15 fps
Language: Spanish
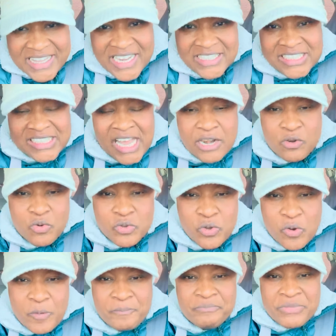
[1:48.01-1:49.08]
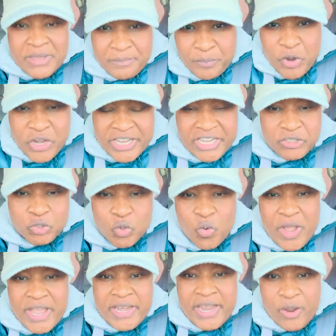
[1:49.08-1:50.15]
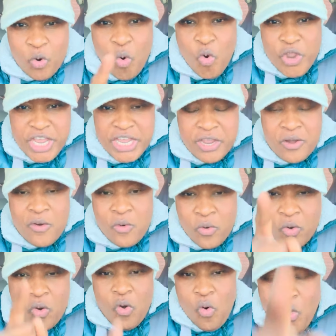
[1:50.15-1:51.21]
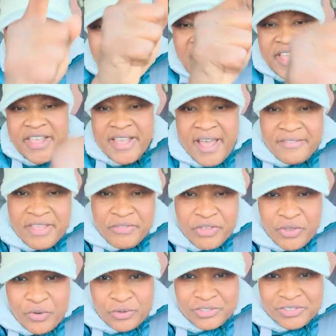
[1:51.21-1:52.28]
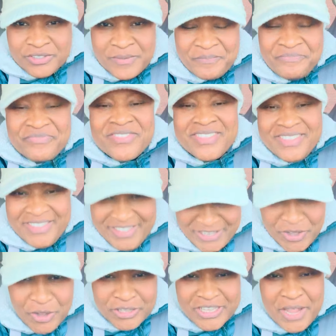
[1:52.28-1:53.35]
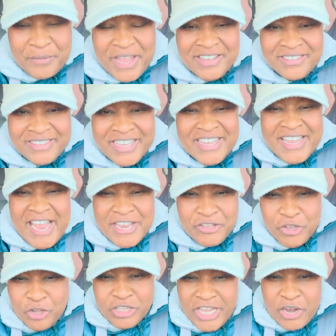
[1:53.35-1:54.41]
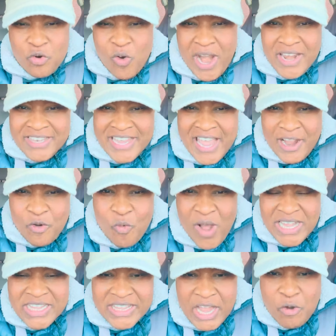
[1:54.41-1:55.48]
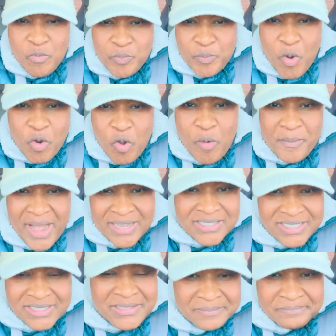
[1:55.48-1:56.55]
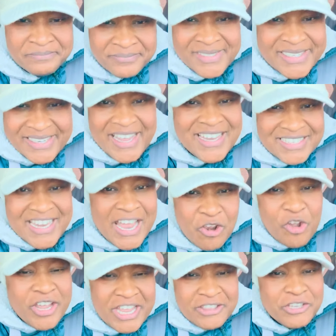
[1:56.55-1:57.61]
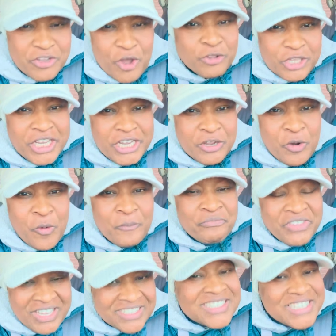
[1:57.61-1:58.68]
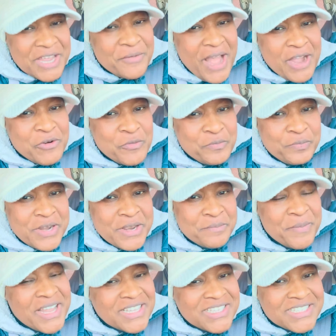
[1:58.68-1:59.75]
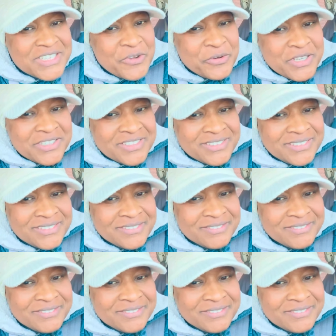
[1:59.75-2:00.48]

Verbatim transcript: el saludo porque tú eres un hijo, una hija de Dios. Dios te bendiga y Dios te guarde. Aguanta un poco más, que ya lo que Dios dijo se va a cumplir. Bendiciones.